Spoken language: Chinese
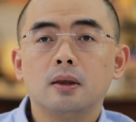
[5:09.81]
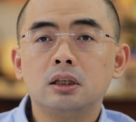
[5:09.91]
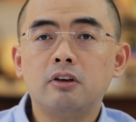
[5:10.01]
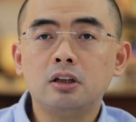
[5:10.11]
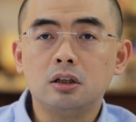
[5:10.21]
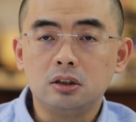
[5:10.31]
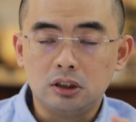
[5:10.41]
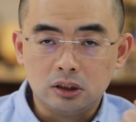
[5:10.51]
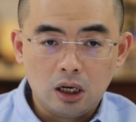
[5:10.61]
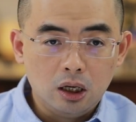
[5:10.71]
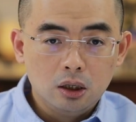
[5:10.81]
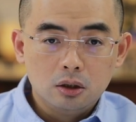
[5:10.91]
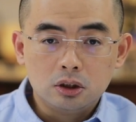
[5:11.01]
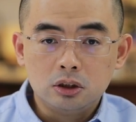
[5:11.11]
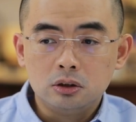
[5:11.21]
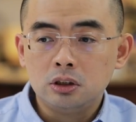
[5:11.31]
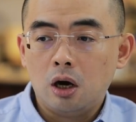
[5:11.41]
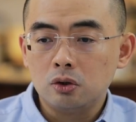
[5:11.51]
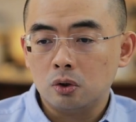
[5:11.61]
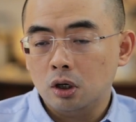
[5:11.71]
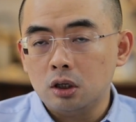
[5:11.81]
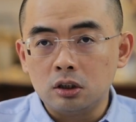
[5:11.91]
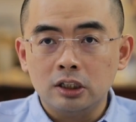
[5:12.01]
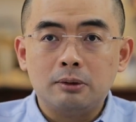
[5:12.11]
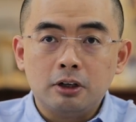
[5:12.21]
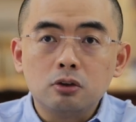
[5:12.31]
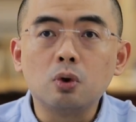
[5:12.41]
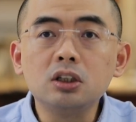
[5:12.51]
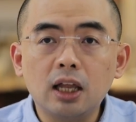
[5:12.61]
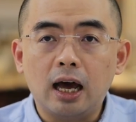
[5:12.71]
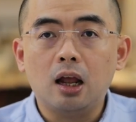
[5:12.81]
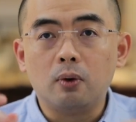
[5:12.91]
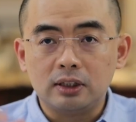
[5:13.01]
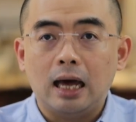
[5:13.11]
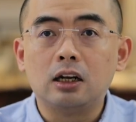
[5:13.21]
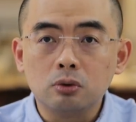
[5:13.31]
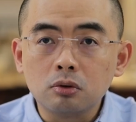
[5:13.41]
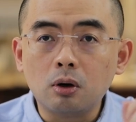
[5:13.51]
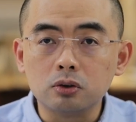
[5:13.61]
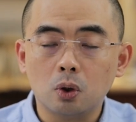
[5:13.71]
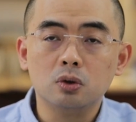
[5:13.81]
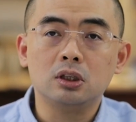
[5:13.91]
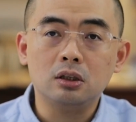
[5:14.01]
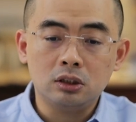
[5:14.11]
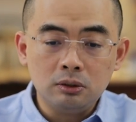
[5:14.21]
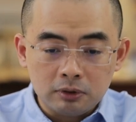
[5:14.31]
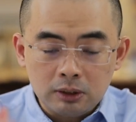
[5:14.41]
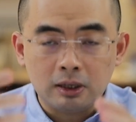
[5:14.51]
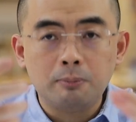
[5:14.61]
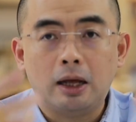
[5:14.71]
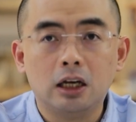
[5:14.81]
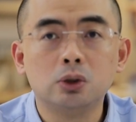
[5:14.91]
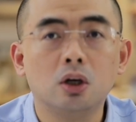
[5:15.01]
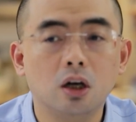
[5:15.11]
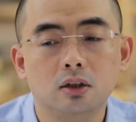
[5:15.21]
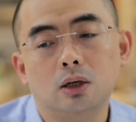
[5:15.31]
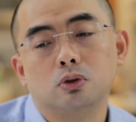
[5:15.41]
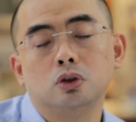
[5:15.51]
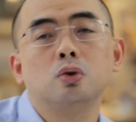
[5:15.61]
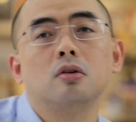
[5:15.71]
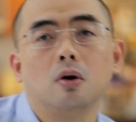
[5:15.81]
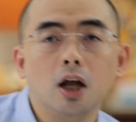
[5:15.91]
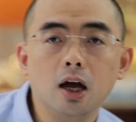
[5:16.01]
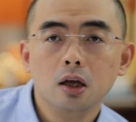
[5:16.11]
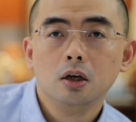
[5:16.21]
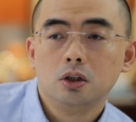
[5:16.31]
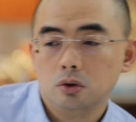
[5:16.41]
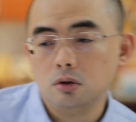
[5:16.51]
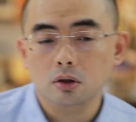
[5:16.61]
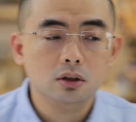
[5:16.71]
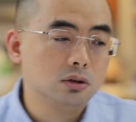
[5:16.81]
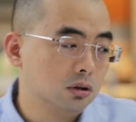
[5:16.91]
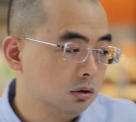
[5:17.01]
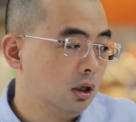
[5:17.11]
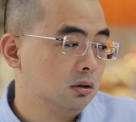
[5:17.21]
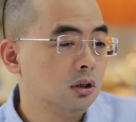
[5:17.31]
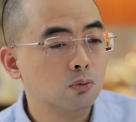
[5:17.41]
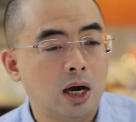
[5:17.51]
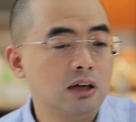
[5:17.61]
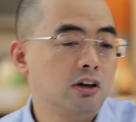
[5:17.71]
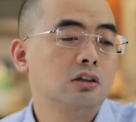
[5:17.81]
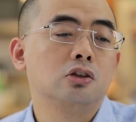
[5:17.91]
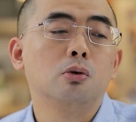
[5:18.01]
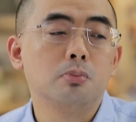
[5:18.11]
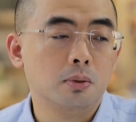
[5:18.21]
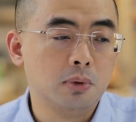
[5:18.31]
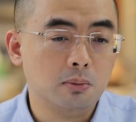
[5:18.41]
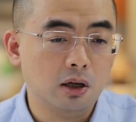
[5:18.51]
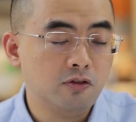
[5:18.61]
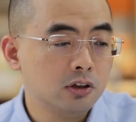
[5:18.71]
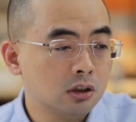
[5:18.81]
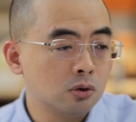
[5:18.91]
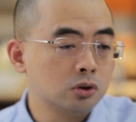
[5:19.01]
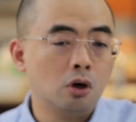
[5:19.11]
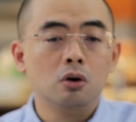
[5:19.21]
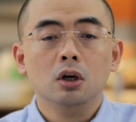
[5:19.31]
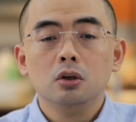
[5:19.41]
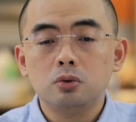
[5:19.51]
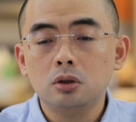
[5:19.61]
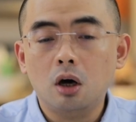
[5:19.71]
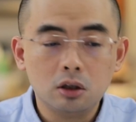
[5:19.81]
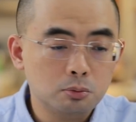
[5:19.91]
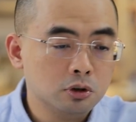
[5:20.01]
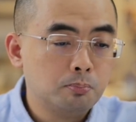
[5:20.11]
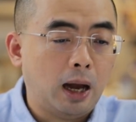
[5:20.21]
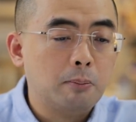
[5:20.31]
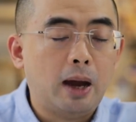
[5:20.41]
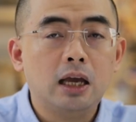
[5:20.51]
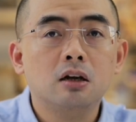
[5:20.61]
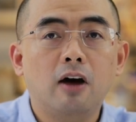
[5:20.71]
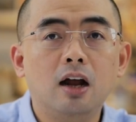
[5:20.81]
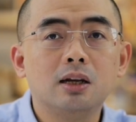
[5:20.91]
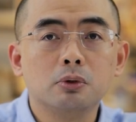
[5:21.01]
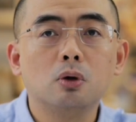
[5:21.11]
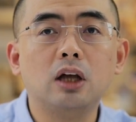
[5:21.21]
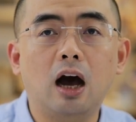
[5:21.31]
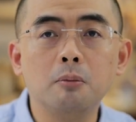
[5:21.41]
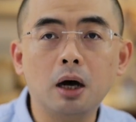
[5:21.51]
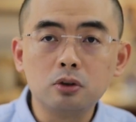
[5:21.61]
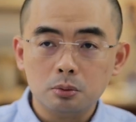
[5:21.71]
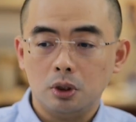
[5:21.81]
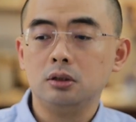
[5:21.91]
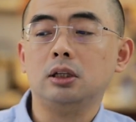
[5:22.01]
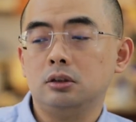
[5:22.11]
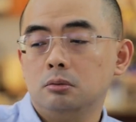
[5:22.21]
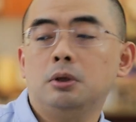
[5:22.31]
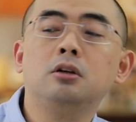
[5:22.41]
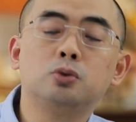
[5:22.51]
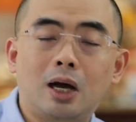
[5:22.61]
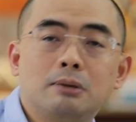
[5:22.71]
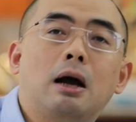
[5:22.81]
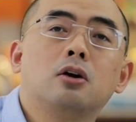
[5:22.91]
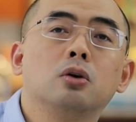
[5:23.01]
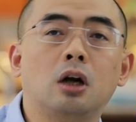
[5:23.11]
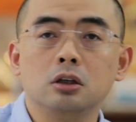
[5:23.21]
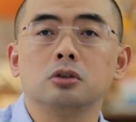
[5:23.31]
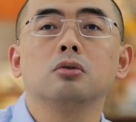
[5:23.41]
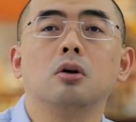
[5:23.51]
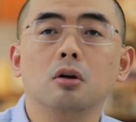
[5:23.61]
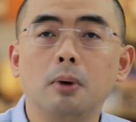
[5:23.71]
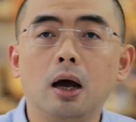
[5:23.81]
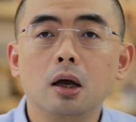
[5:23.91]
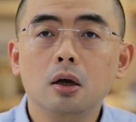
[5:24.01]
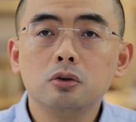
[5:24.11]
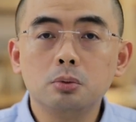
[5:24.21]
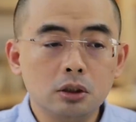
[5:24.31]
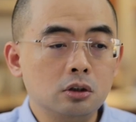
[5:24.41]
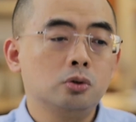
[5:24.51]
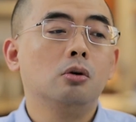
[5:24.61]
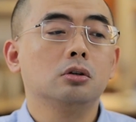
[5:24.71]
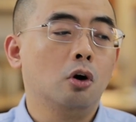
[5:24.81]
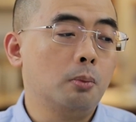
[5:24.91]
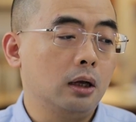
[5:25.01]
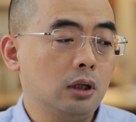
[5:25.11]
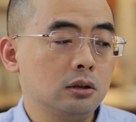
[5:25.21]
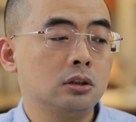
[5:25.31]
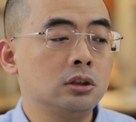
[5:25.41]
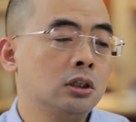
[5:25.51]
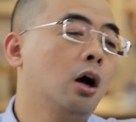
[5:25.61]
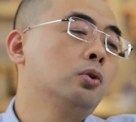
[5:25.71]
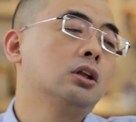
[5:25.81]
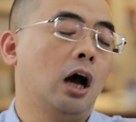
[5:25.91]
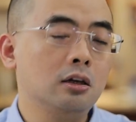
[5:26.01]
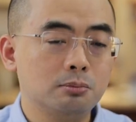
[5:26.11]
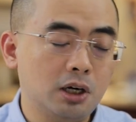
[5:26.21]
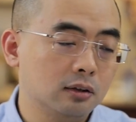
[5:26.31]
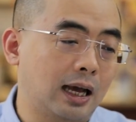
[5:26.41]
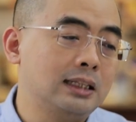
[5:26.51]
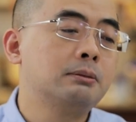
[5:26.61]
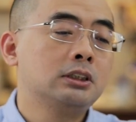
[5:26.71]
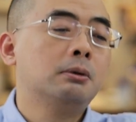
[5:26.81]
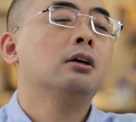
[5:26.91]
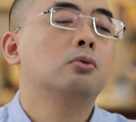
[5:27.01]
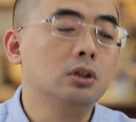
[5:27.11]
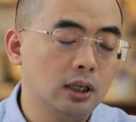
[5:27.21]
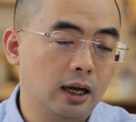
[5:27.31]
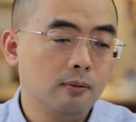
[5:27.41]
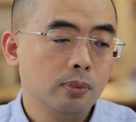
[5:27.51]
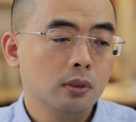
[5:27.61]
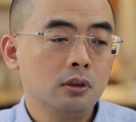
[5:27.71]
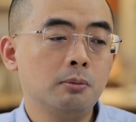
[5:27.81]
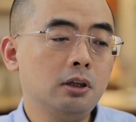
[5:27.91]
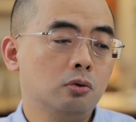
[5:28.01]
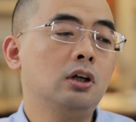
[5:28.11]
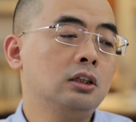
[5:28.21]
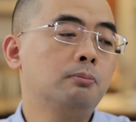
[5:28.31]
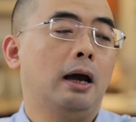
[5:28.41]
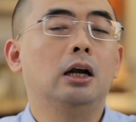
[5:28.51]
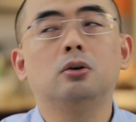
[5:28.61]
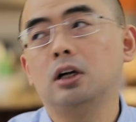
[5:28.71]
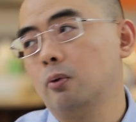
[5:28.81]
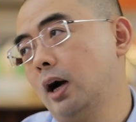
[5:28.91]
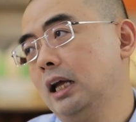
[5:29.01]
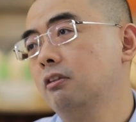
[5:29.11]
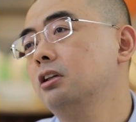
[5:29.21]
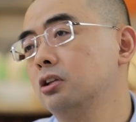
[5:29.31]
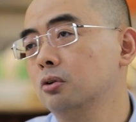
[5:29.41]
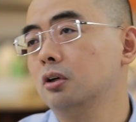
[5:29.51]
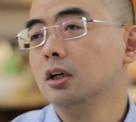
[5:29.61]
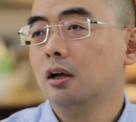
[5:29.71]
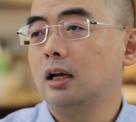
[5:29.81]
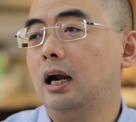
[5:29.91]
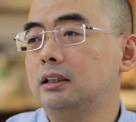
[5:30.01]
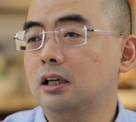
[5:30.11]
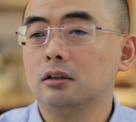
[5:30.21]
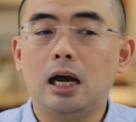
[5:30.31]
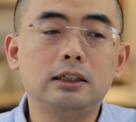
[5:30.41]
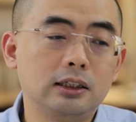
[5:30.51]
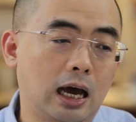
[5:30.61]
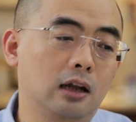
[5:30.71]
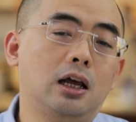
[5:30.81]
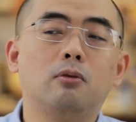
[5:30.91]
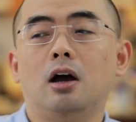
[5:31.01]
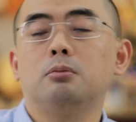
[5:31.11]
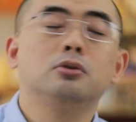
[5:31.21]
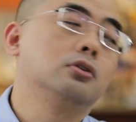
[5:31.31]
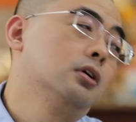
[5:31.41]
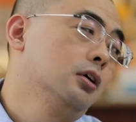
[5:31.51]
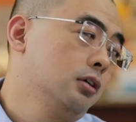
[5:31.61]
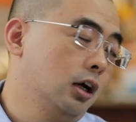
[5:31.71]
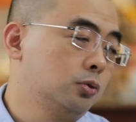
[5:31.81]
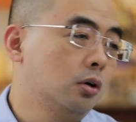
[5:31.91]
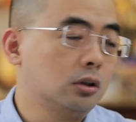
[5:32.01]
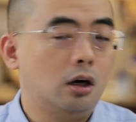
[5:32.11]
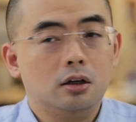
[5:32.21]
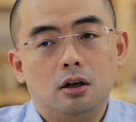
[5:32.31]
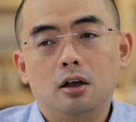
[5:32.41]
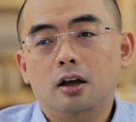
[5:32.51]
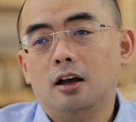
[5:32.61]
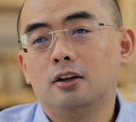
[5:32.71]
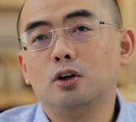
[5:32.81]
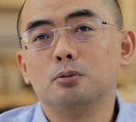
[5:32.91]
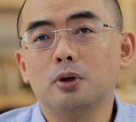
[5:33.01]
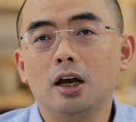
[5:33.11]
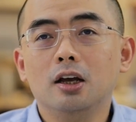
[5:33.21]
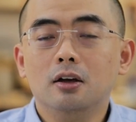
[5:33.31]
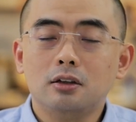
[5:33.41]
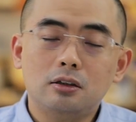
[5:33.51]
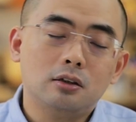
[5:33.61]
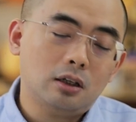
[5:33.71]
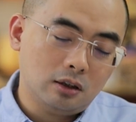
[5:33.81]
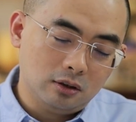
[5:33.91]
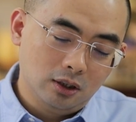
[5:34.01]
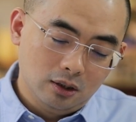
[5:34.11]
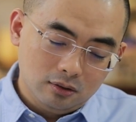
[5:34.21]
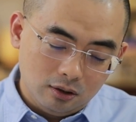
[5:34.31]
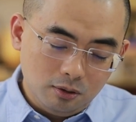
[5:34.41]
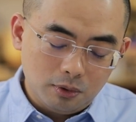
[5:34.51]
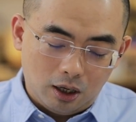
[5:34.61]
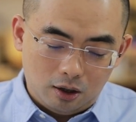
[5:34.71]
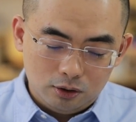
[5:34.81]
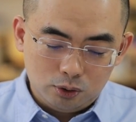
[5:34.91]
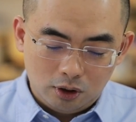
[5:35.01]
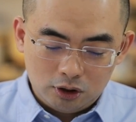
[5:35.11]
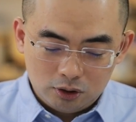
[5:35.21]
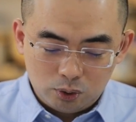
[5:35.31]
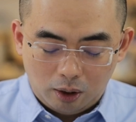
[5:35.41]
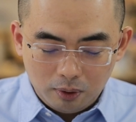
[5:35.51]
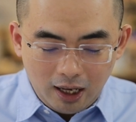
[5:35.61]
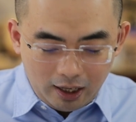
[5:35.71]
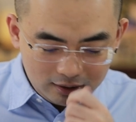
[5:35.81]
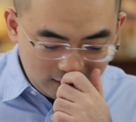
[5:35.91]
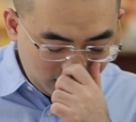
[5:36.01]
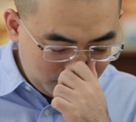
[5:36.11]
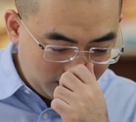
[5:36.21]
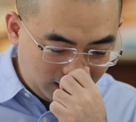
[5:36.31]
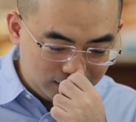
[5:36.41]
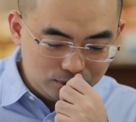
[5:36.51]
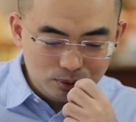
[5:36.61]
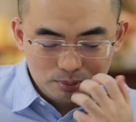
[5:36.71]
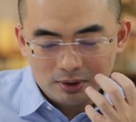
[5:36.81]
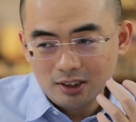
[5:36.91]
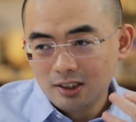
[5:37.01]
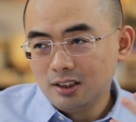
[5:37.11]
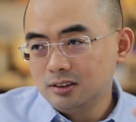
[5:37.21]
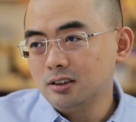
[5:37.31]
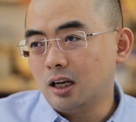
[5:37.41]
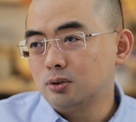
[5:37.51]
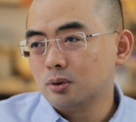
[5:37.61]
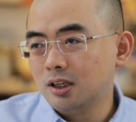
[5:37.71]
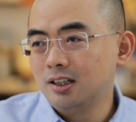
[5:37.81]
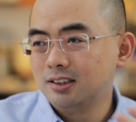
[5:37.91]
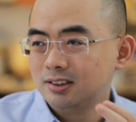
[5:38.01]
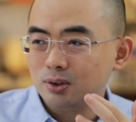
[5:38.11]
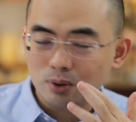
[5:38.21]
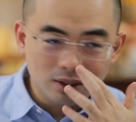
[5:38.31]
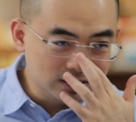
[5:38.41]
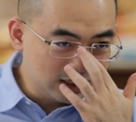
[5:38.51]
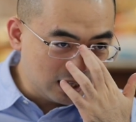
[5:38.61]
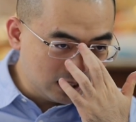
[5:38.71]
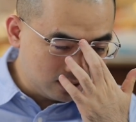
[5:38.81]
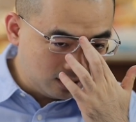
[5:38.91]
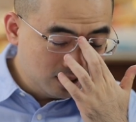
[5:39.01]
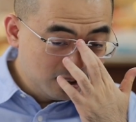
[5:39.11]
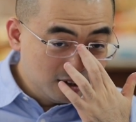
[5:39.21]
因为呢，你呢，你你要有个盒子把它锁起来了，我拿了终究算我偷。你你你把它摆在桌上了，那我就顺走了，顺走了你那那我还以为你就免免费。那有时候学校里不用摆摆一个碗，里面都是糖嘛，对不对？那你没事抓一把扣袋里你就走了嘛，对不对？你能说是偷吗？那你你要说糖你不要拿，你把你把它锁起来，你没锁起来你摆在桌，那我还以为你就是大家谁想拿谁拿了，那我还不就啊装口袋里了，对不对？他他他他他这么搞耍耍耍无赖，你知道吗？就真的就跟就跟以前那个。